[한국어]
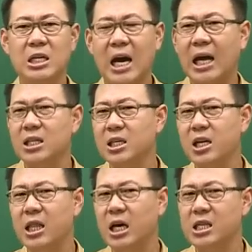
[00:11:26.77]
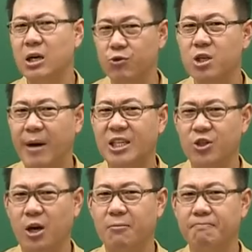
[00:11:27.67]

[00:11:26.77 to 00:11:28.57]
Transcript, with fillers: 한길의 난이라고 들어봤죠?